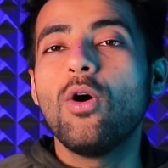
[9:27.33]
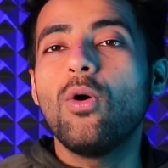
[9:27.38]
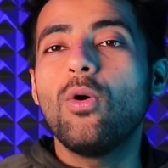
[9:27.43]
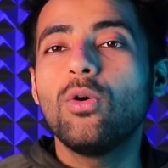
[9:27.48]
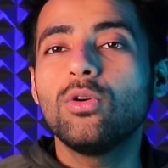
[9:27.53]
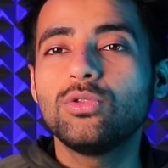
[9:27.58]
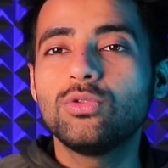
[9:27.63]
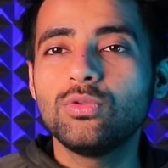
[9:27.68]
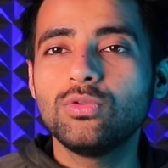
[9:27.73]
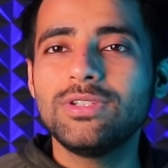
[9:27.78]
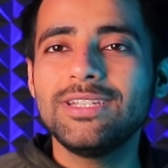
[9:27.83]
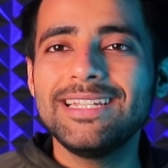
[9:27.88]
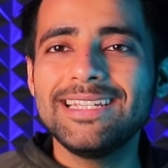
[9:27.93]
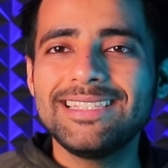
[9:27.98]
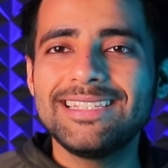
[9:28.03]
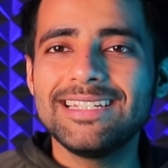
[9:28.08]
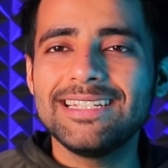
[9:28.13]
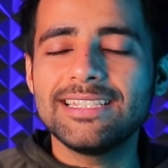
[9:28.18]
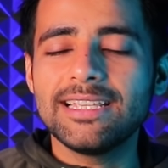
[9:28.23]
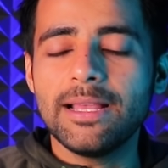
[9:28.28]
और दूसरी
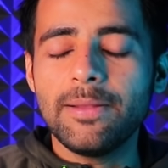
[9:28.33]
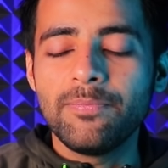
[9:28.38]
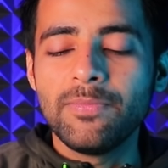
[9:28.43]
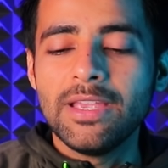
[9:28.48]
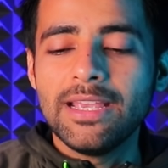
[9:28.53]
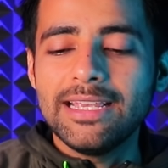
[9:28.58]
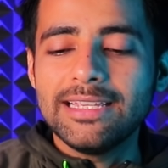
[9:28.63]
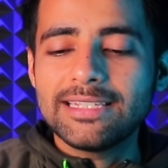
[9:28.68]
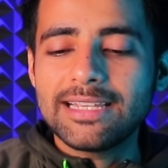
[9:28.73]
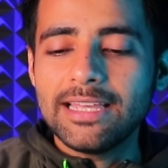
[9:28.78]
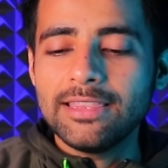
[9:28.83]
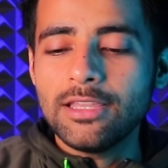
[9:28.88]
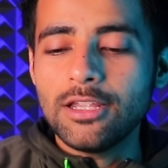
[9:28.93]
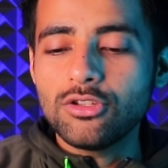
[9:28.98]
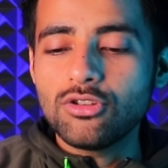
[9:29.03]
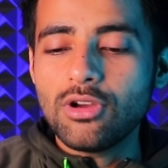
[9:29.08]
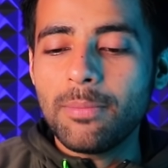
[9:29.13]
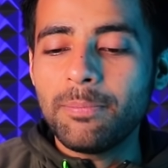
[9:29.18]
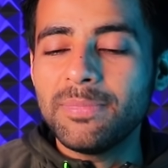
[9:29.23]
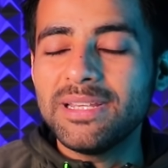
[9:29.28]
चीज़ है इसके अंदर
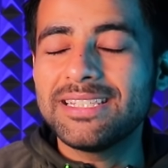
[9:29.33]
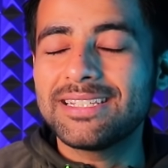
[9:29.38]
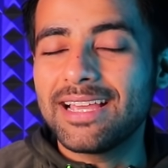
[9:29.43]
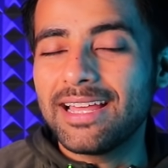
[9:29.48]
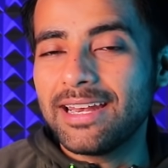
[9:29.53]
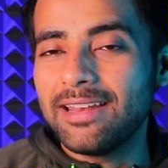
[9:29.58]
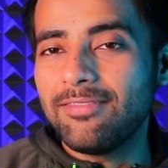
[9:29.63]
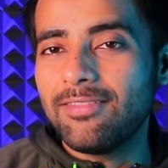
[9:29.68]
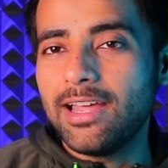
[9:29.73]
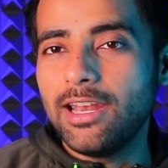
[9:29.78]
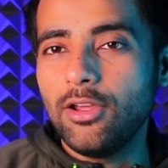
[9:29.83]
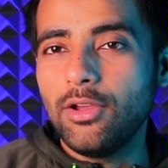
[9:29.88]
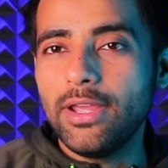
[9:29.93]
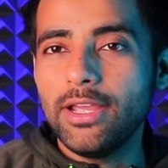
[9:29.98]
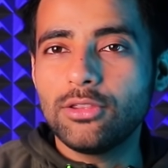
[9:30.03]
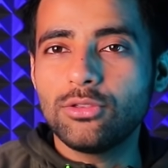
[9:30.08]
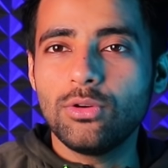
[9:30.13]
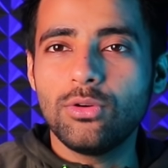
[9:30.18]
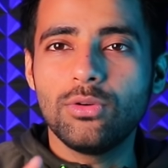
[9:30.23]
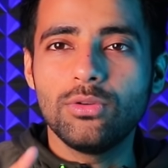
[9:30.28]
जो आप मिस करने वाले हो
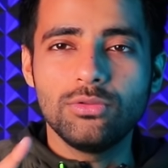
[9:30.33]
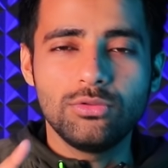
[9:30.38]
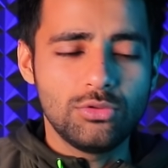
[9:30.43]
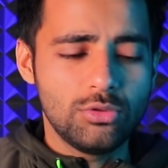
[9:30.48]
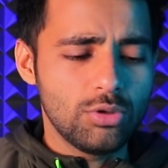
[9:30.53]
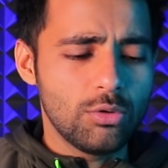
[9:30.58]
एक तो